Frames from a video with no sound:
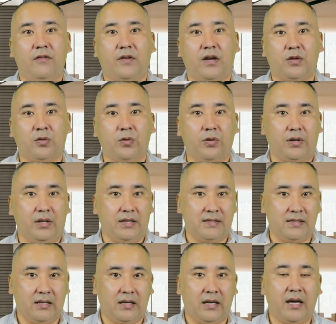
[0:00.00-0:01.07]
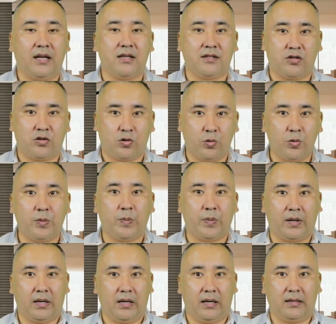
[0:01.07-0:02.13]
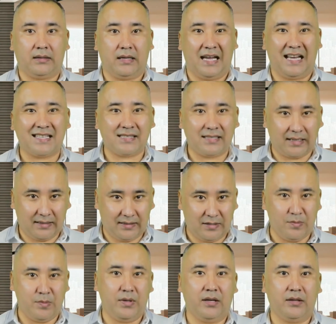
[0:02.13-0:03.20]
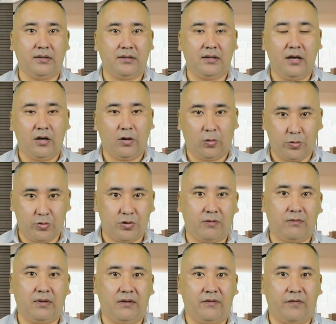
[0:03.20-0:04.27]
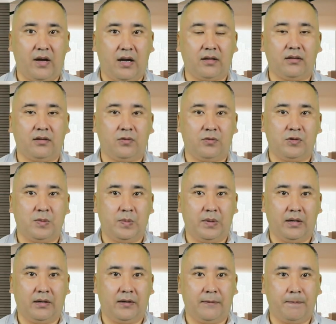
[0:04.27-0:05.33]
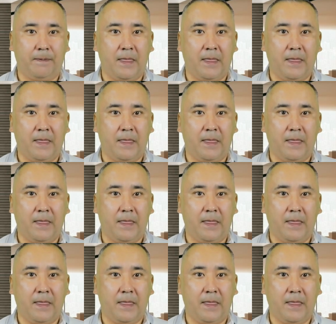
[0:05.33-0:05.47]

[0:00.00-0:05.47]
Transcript: в которой излагается суть проекта, ассортимент, ключевые факторы успеха.